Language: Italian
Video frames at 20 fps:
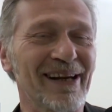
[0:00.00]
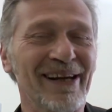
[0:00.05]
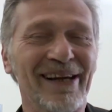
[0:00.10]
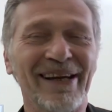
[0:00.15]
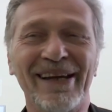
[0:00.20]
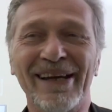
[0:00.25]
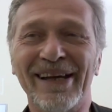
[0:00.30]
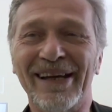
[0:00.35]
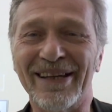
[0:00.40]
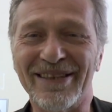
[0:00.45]

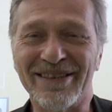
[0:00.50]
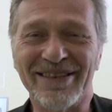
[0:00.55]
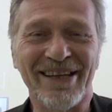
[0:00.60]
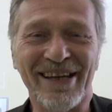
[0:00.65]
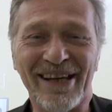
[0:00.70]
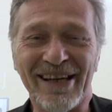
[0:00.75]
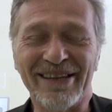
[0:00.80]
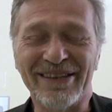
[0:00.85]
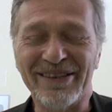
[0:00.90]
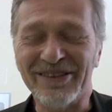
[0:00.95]
eh, che ci
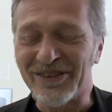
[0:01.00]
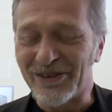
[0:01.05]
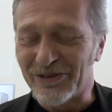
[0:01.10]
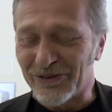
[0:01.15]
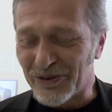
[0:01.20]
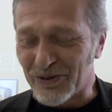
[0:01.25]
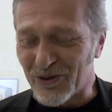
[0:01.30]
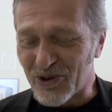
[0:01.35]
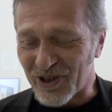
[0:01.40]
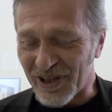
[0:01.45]
garantisce il
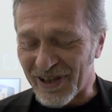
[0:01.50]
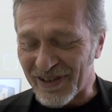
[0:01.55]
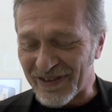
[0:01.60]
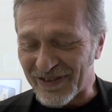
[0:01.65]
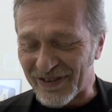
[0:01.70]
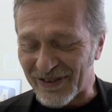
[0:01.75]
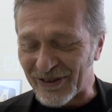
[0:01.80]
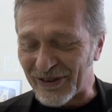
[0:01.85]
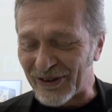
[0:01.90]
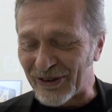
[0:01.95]

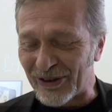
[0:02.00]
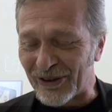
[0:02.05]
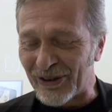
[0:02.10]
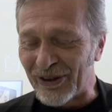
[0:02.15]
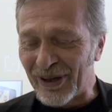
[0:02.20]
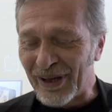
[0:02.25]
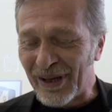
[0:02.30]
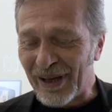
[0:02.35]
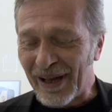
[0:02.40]
successo,